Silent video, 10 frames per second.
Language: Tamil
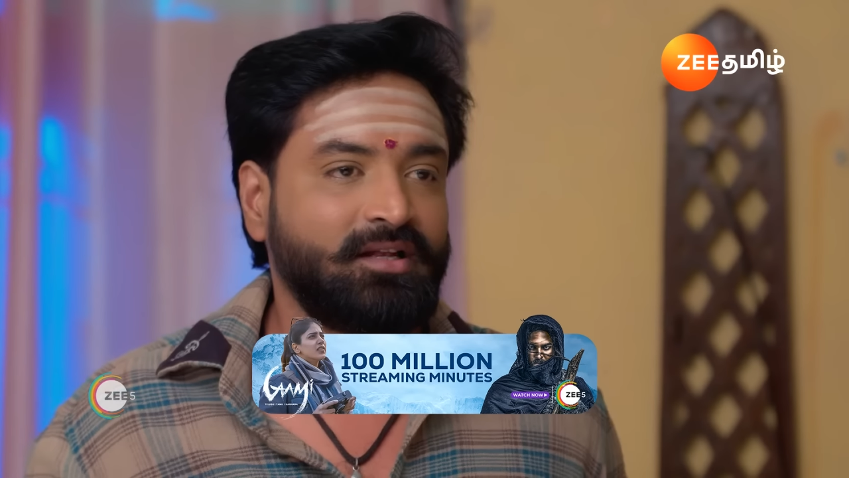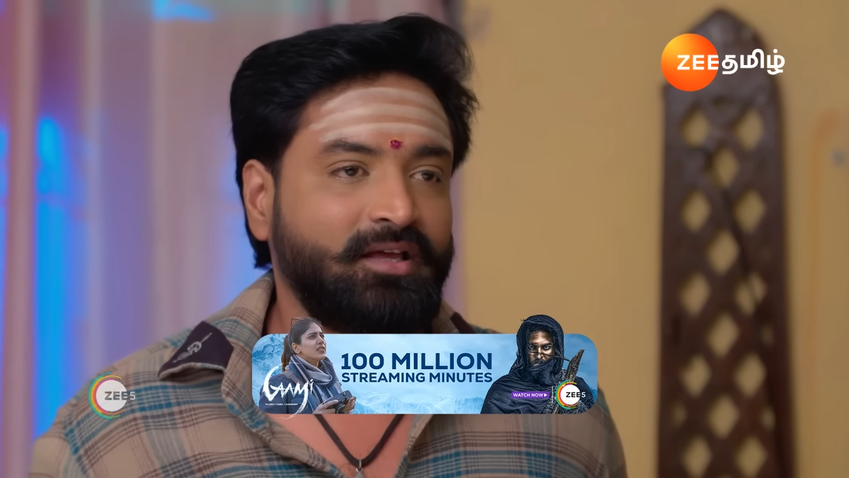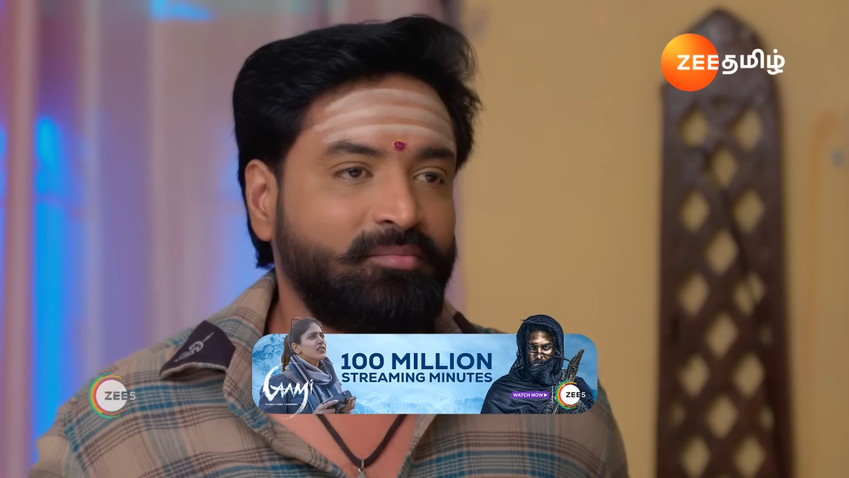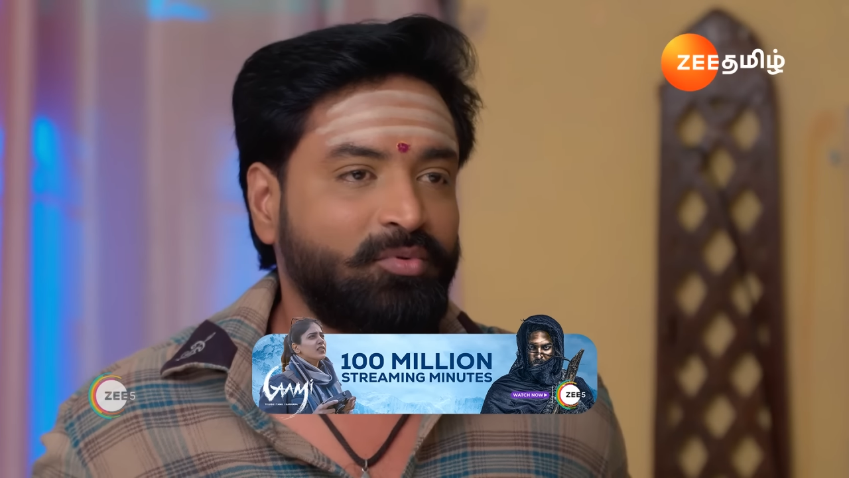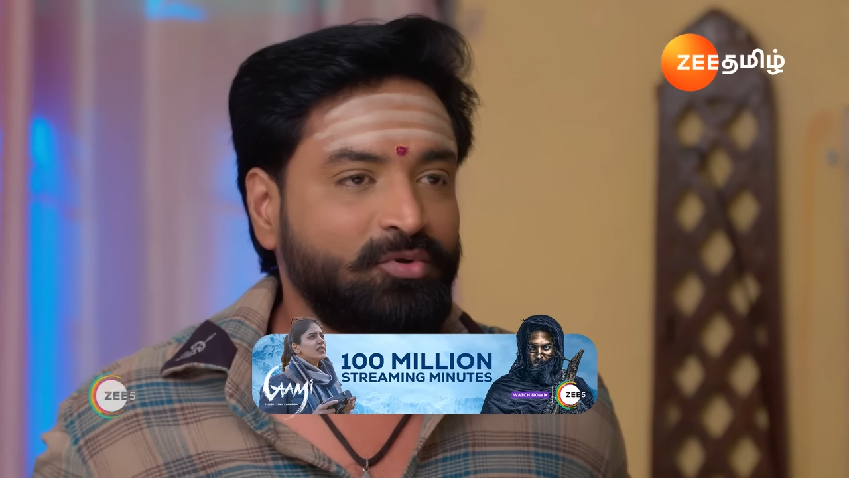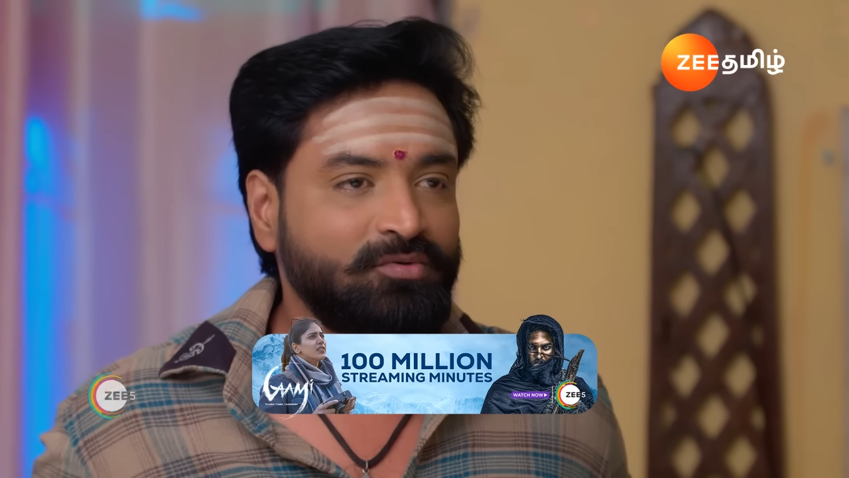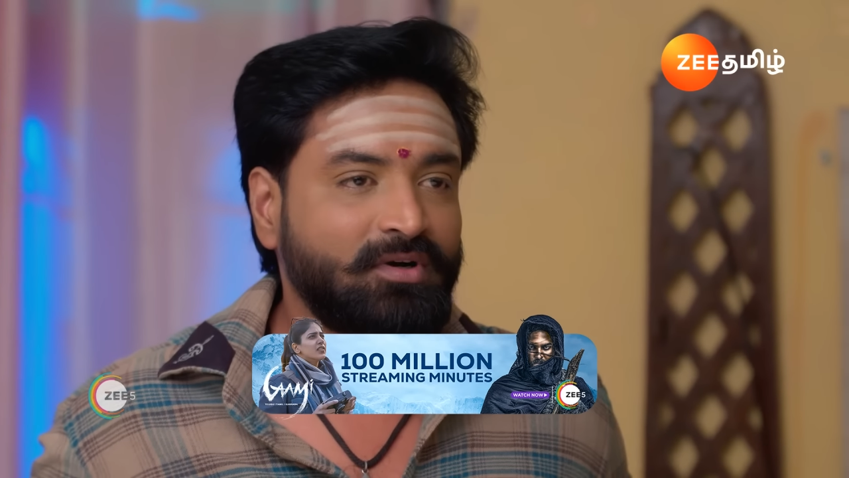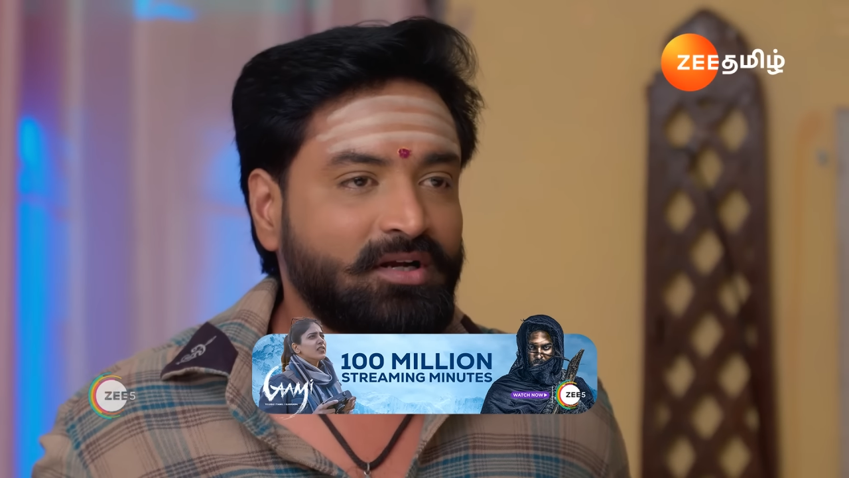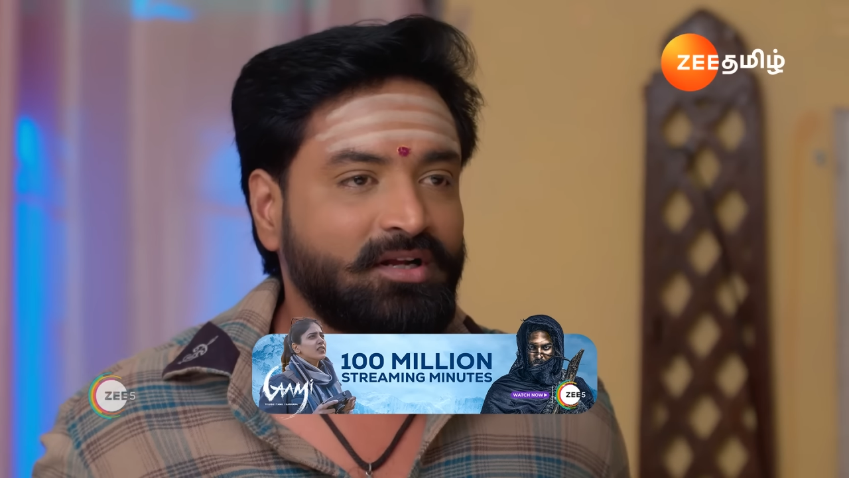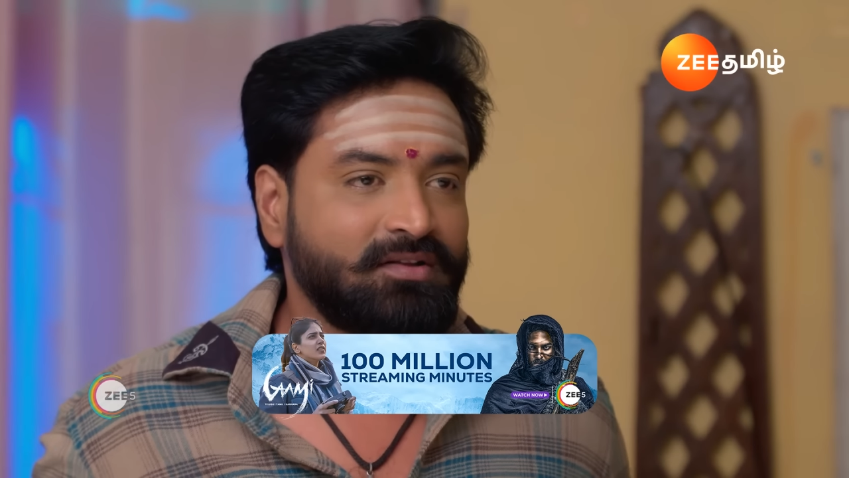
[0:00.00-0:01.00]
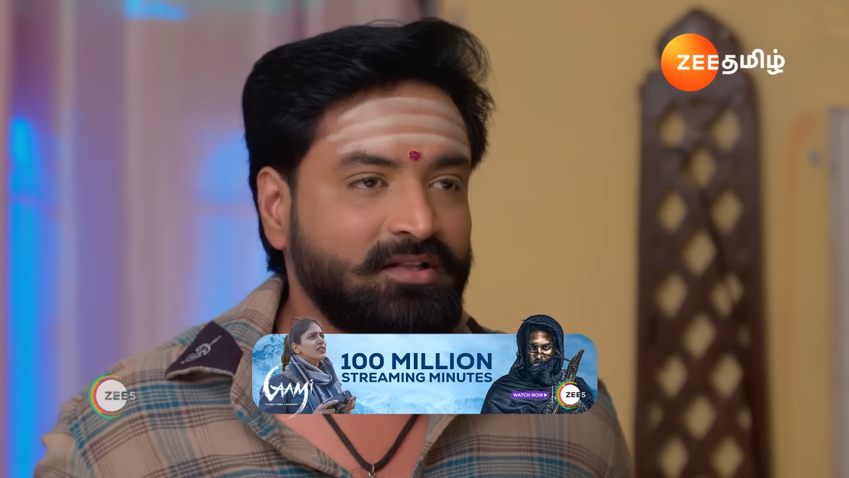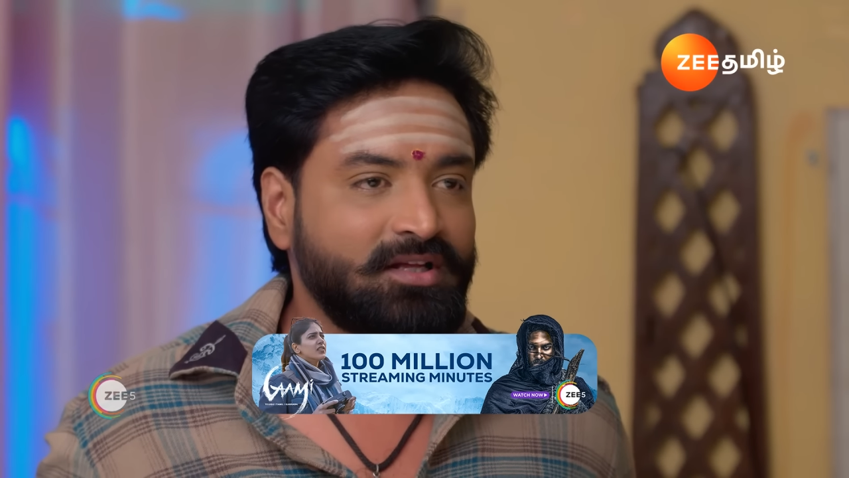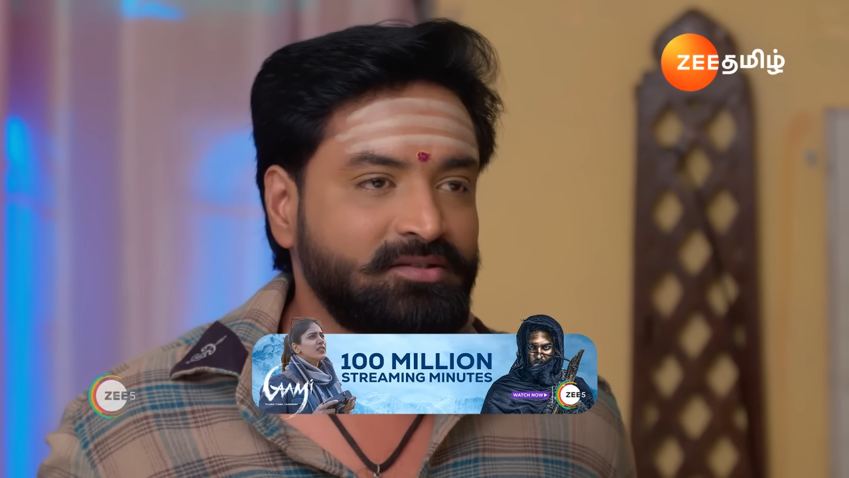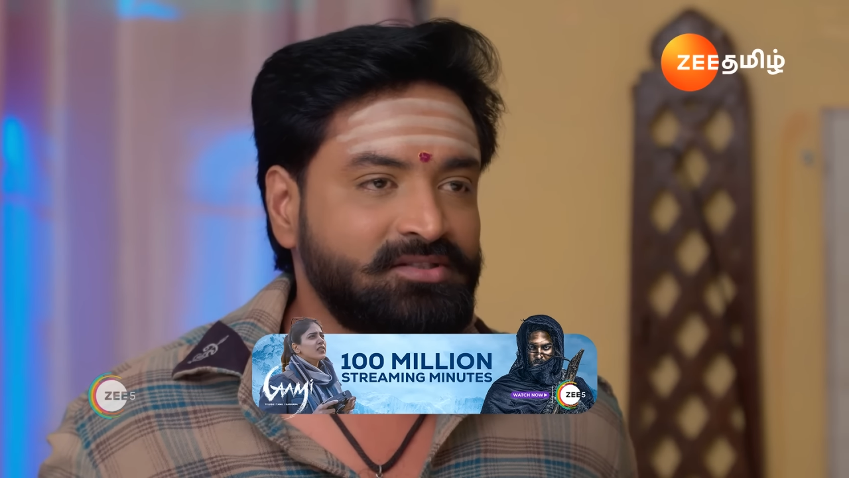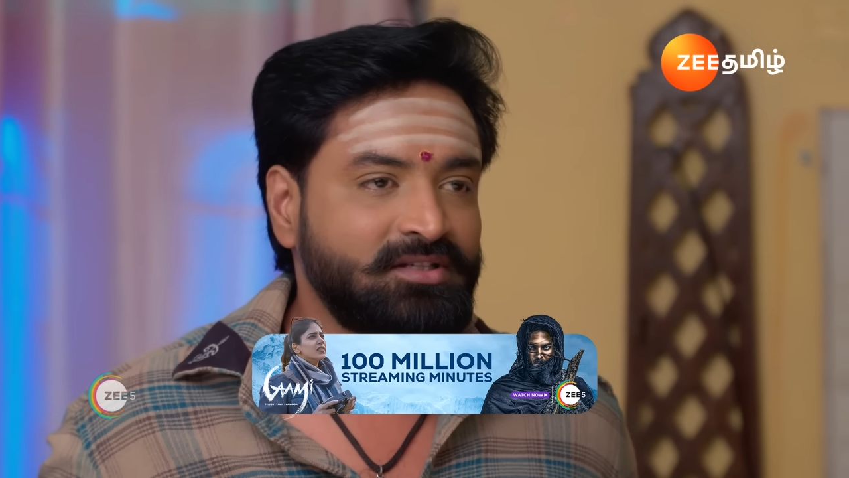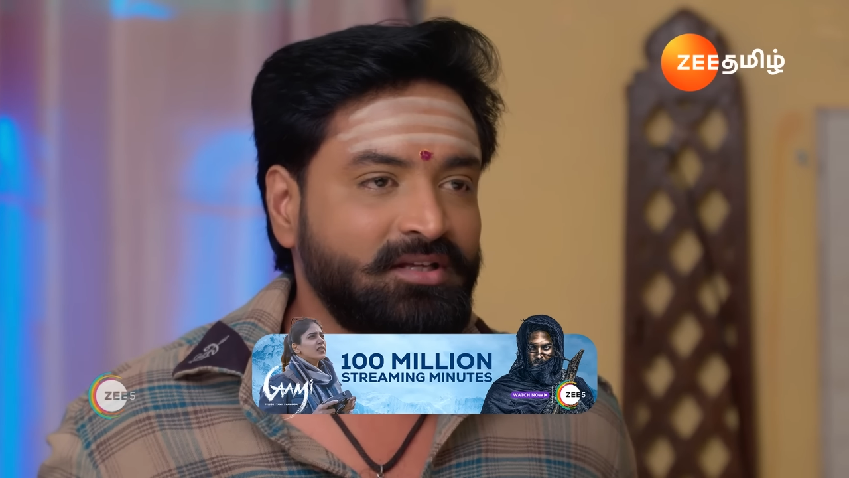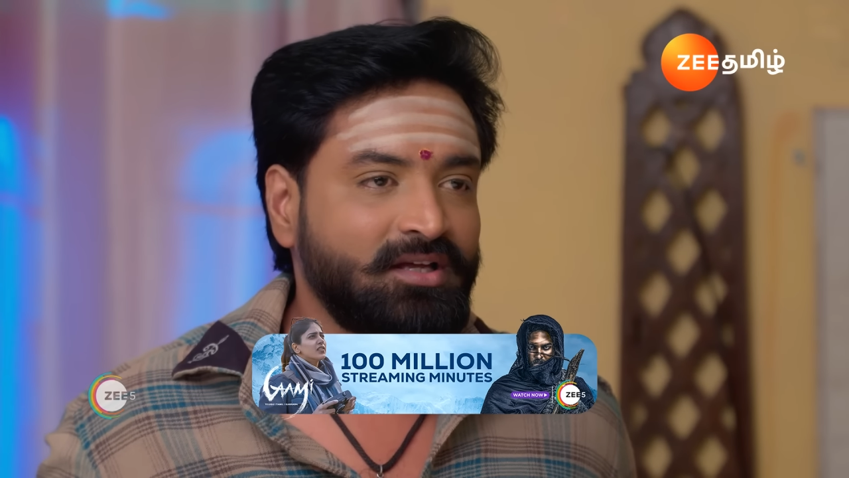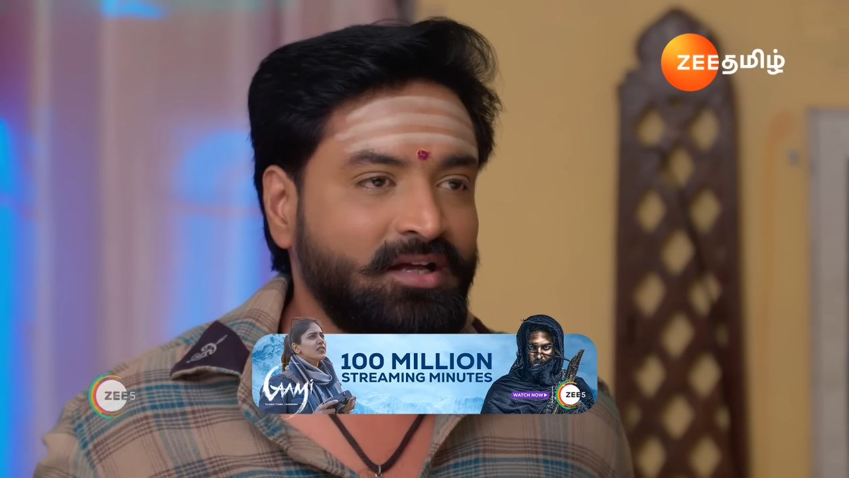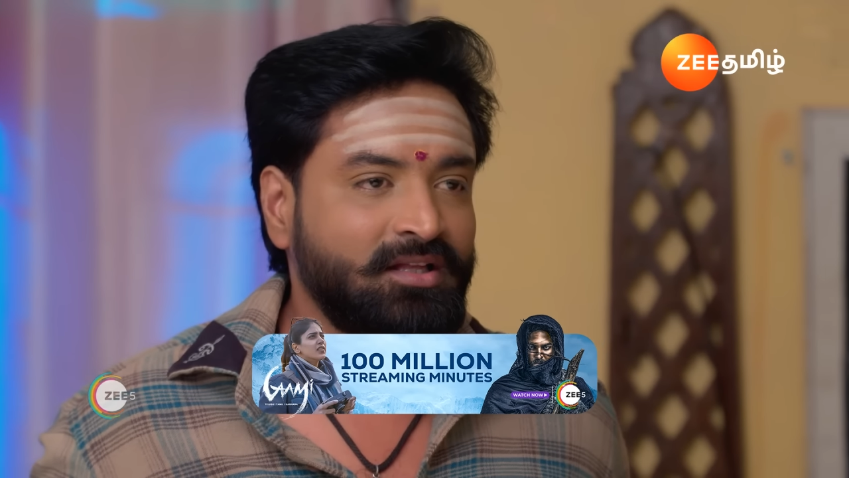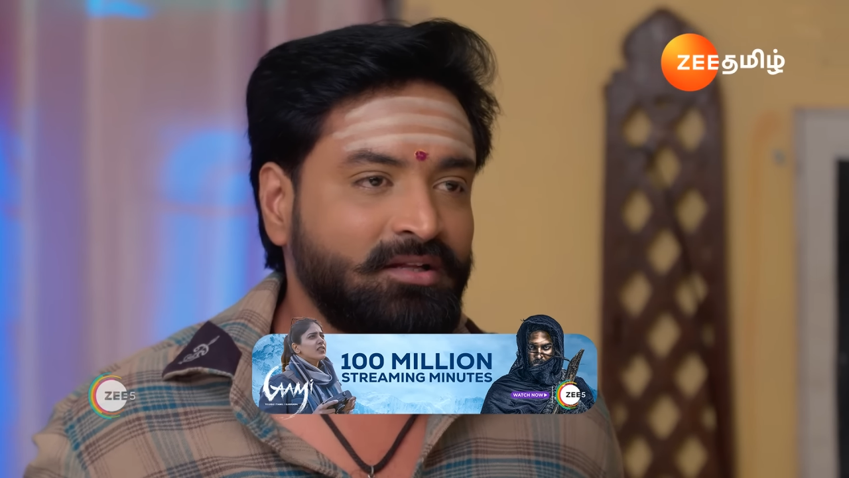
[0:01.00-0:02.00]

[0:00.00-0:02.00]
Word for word: இல்லை போது வாழ்க்கைன்னு வந்தாச்சு